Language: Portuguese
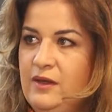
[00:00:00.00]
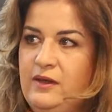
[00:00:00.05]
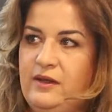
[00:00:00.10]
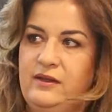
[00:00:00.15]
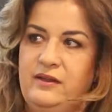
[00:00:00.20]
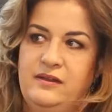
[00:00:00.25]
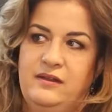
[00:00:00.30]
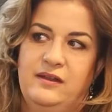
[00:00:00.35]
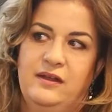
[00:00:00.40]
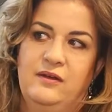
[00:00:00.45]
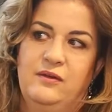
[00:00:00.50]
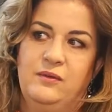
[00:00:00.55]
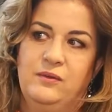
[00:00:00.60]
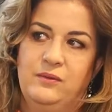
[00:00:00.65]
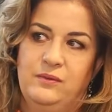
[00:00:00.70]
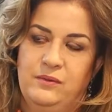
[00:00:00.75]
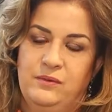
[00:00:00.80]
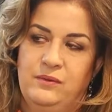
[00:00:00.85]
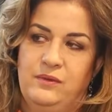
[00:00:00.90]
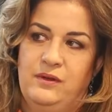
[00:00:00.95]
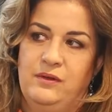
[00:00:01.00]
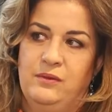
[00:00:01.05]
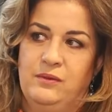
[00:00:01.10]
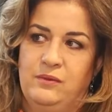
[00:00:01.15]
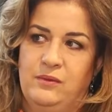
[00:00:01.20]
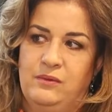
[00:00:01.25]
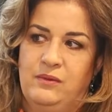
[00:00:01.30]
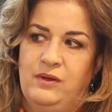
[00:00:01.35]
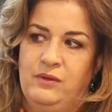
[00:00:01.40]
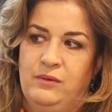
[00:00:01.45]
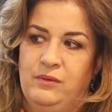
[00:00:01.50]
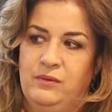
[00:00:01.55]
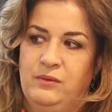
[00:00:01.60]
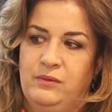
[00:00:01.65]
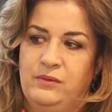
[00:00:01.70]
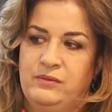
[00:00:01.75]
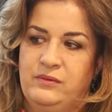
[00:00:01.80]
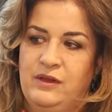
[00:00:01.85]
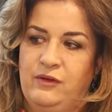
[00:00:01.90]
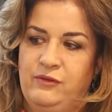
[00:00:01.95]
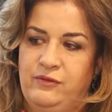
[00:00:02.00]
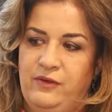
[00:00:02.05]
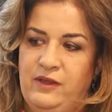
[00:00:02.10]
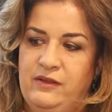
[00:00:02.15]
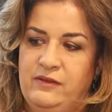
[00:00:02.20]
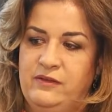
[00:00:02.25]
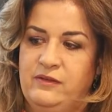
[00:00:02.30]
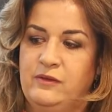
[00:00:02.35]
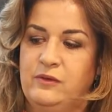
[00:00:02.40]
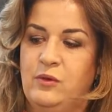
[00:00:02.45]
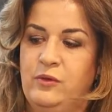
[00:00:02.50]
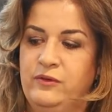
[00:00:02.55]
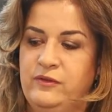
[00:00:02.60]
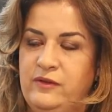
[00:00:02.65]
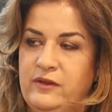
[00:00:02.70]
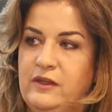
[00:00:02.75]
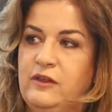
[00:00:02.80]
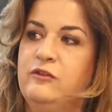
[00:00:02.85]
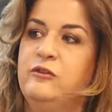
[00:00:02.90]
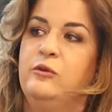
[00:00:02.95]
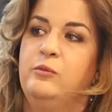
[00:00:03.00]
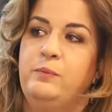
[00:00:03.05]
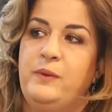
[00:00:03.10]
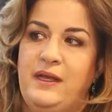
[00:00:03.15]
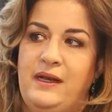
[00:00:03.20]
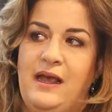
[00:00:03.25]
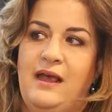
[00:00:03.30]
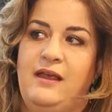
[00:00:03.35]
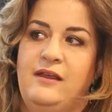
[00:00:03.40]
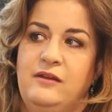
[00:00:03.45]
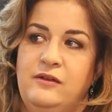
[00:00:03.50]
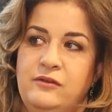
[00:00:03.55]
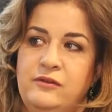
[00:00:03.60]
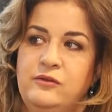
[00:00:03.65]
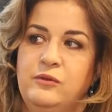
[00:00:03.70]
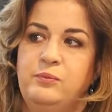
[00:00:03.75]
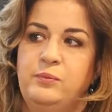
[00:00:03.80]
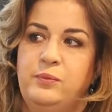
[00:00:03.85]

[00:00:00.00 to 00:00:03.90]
Então eu, eu talvez consegui superar isso